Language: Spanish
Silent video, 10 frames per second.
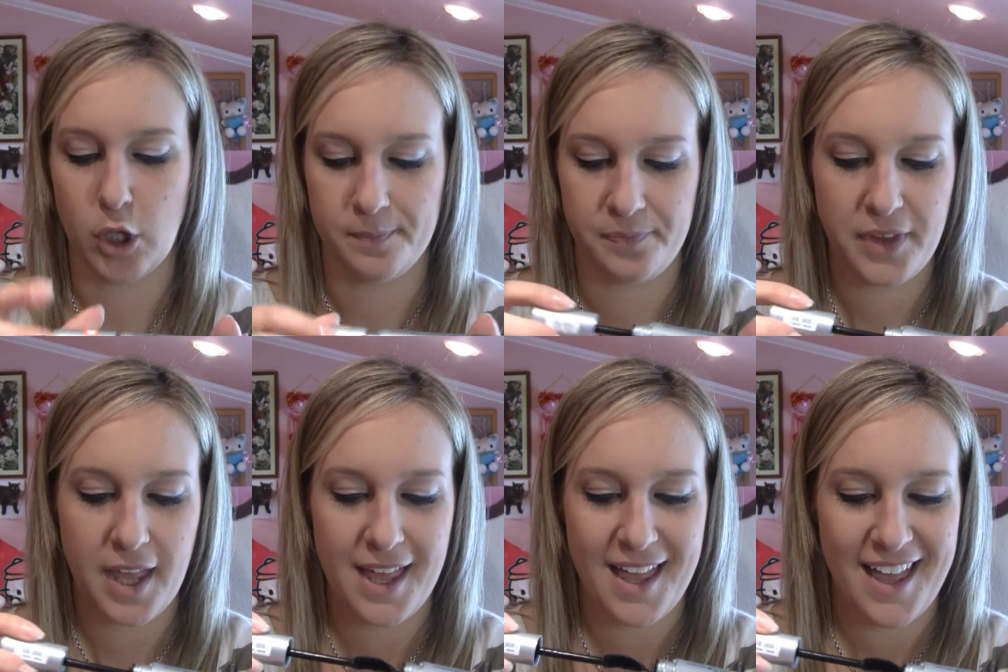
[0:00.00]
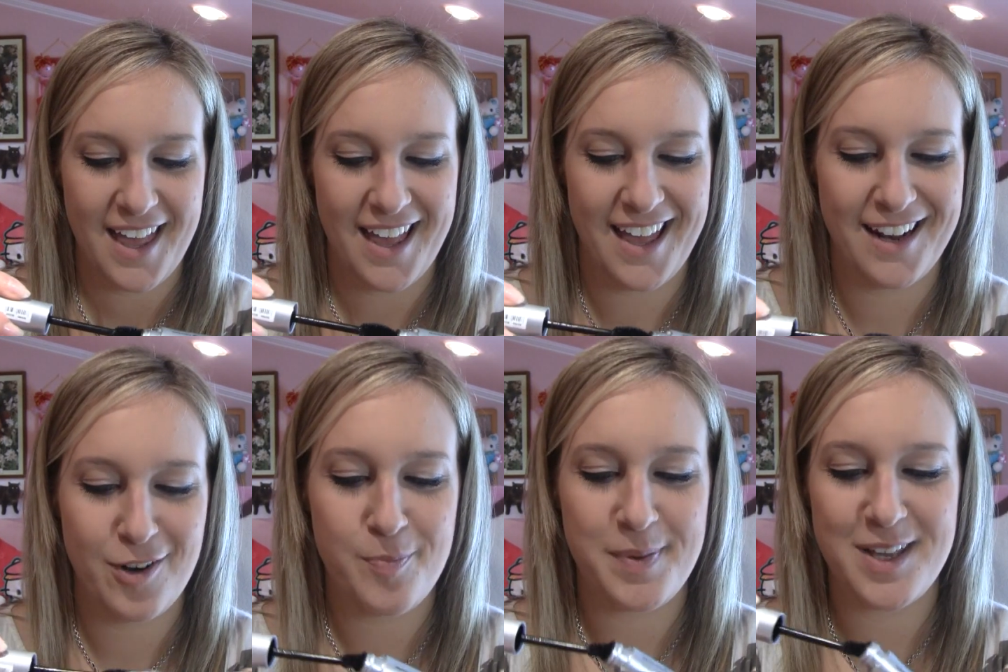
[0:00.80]
no.
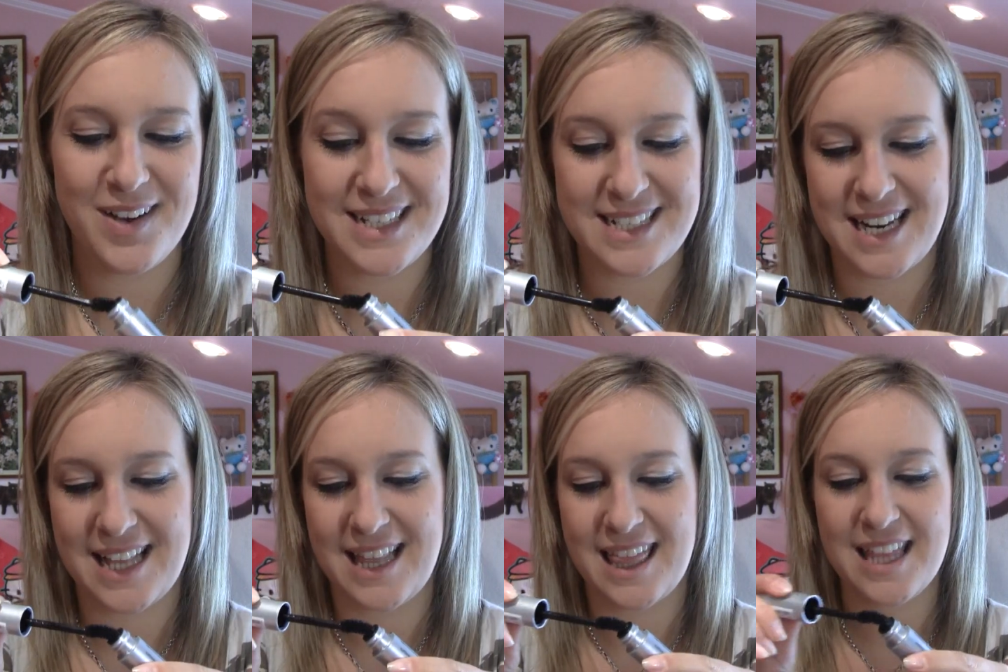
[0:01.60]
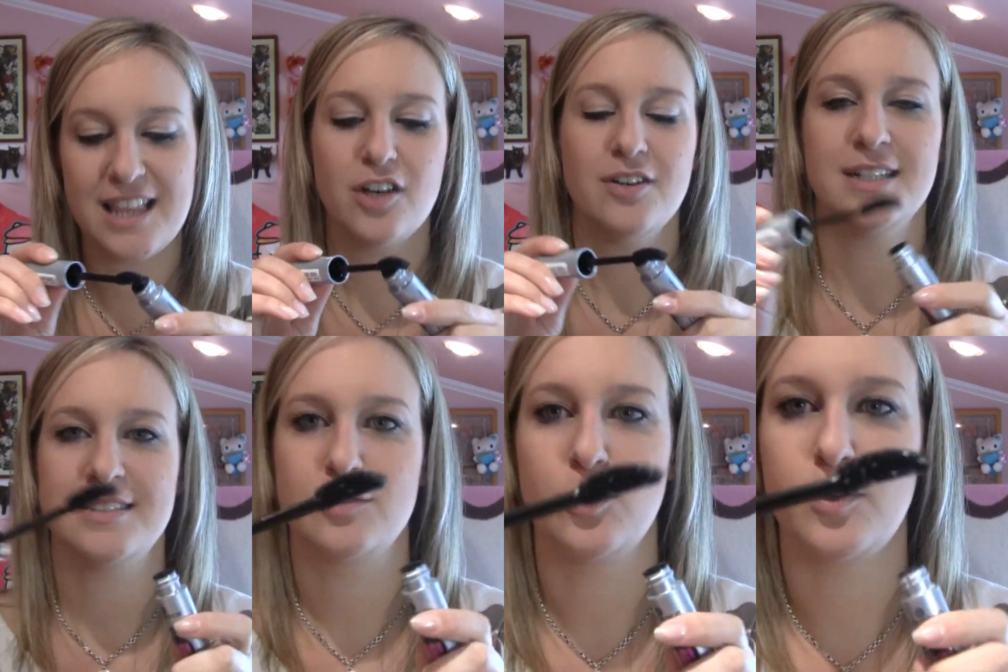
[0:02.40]
El gupillón es grandecito, es